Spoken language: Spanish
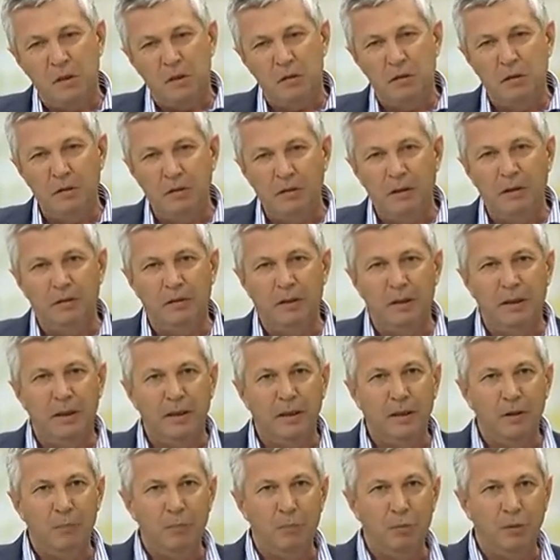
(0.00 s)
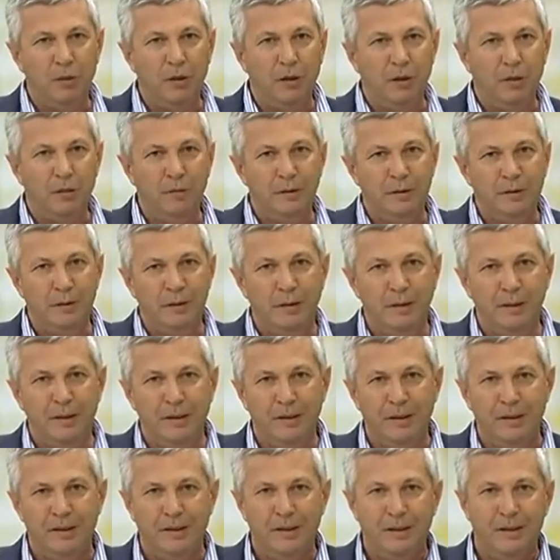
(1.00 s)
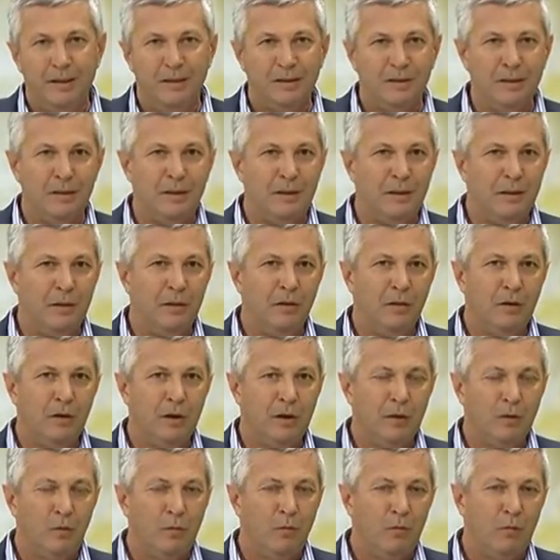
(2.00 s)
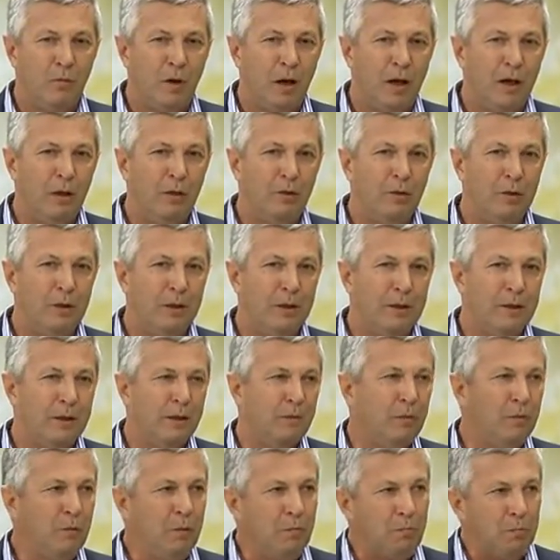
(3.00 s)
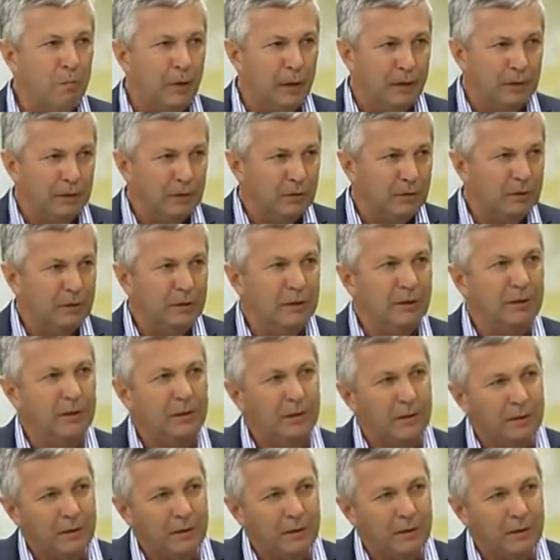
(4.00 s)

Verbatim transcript: digo la verdad que pocas veces he sentido que algo tiene tanto impacto en